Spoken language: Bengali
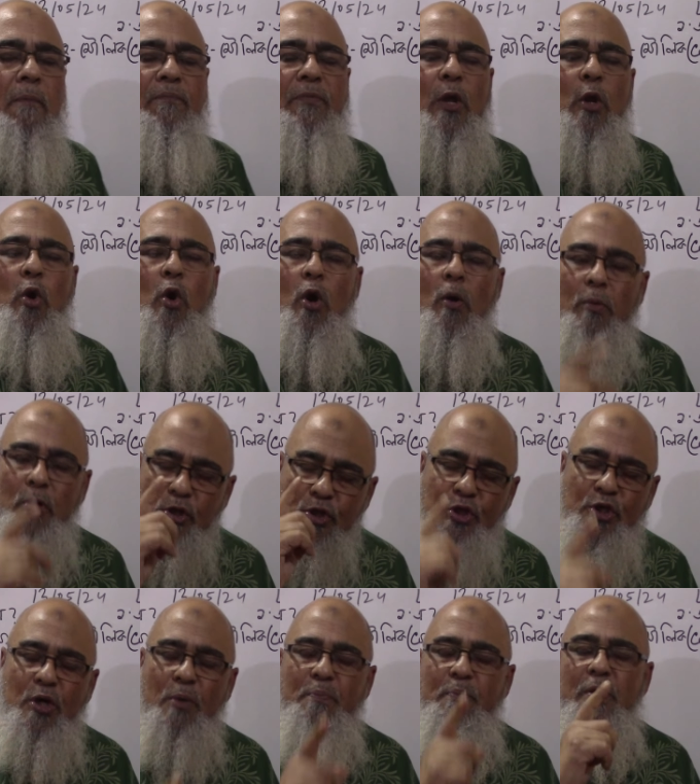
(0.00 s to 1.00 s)
তাহলে
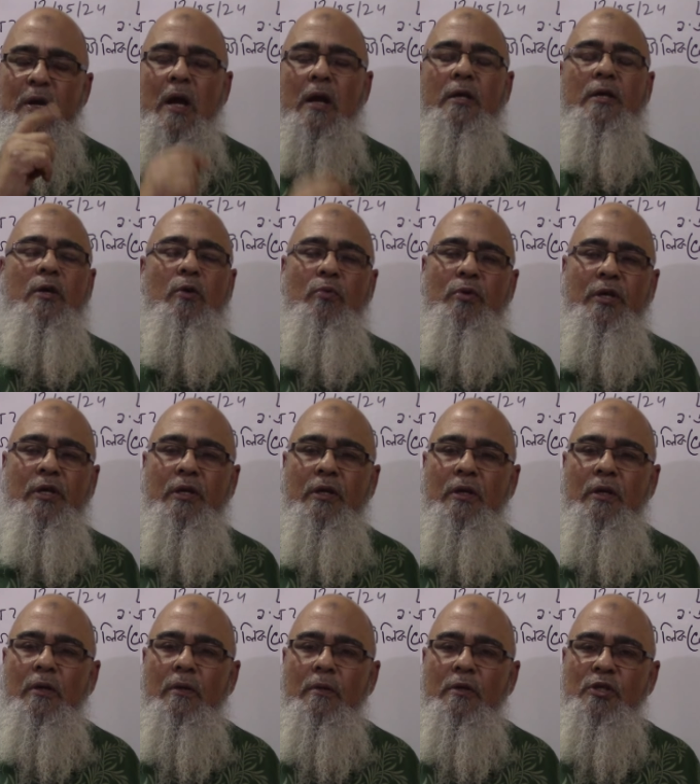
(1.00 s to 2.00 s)
অবশ্যই পি আর কিউ কি
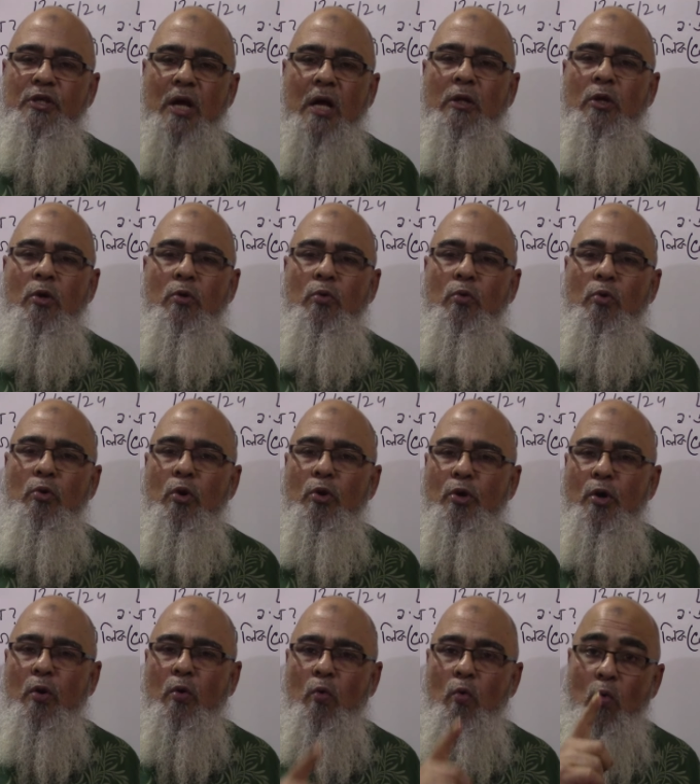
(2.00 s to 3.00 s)
সাধারণ
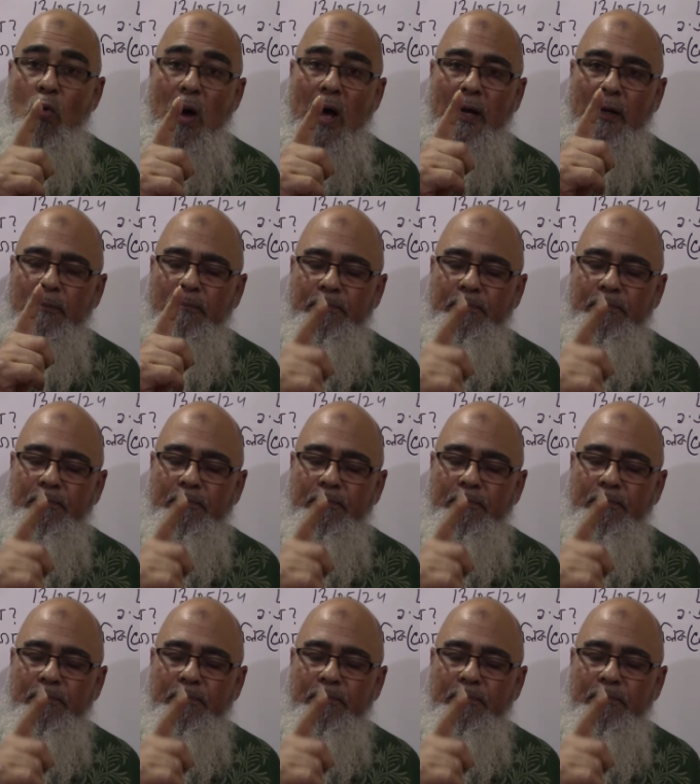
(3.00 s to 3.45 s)
গুণনীয়ক ওয়ান